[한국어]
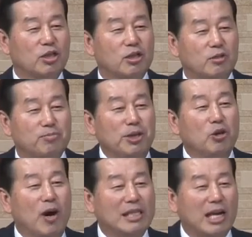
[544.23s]

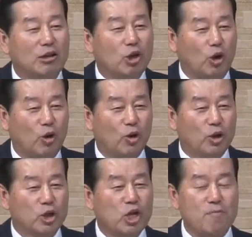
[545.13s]
미워하지 않도록
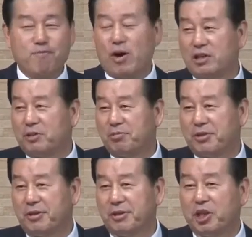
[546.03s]
선포하십시오.
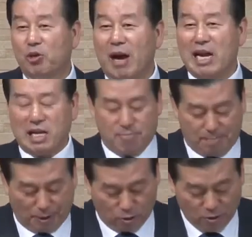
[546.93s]
그리고 하나님
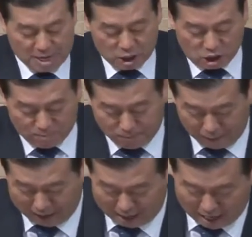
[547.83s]
앞에도
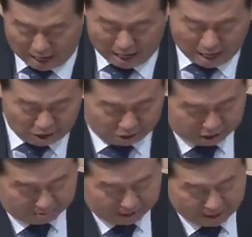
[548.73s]
선포해야 할
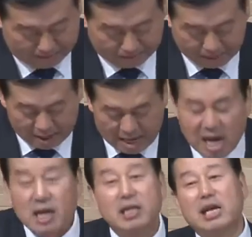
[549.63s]
것입니다.
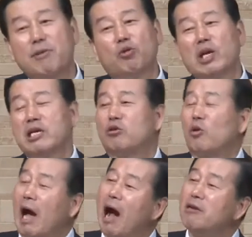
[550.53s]
그 다음에 우리는 또
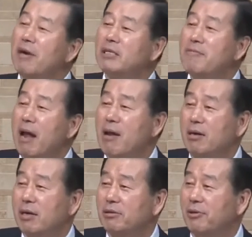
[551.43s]
간음하지 말라
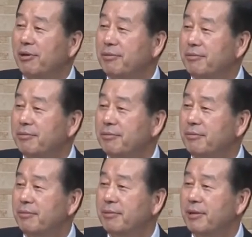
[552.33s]
그랬어요.
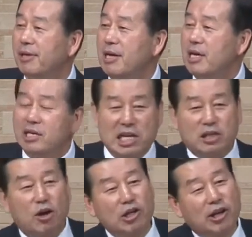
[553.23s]
근데
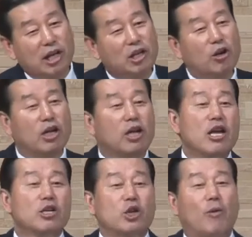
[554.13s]
성경에 여기
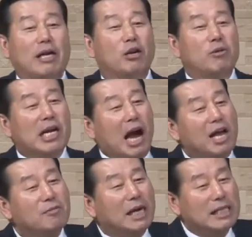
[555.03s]
저와 여러분이
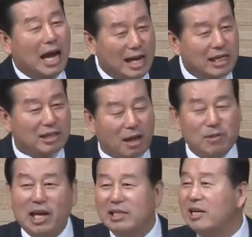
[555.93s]
간음하지 않았기
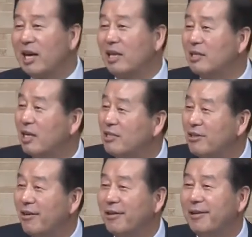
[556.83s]
때문에 이 자리에 앉아있죠?
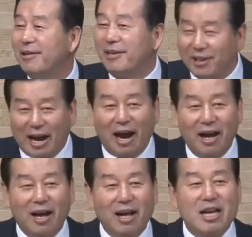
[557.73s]
그러나
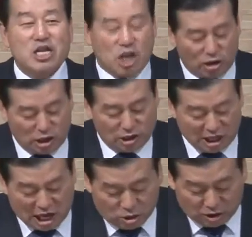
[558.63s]
성경은
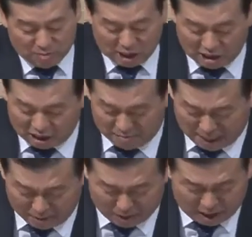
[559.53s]
예수님은 이렇게
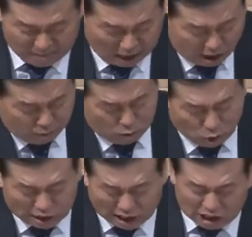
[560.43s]
말합니다. 마태복음
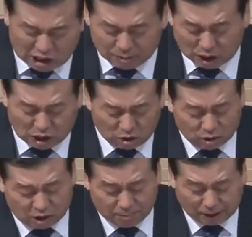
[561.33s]
5장 27절로
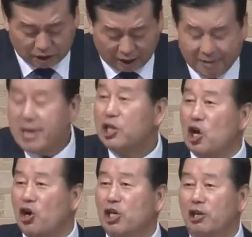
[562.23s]
28절에
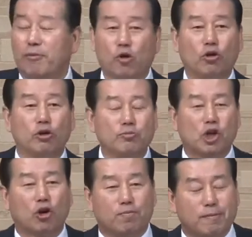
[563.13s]
여인을 보고
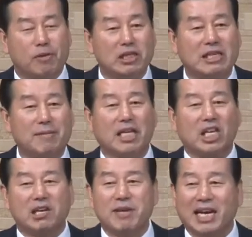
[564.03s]
음욕을 품는 자마다
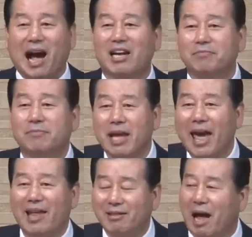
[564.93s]
이미
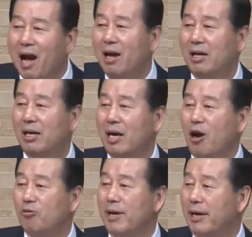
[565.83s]

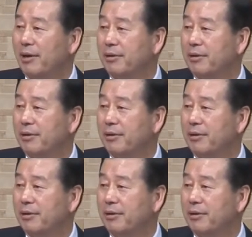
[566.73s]
간음했다라고 말해요.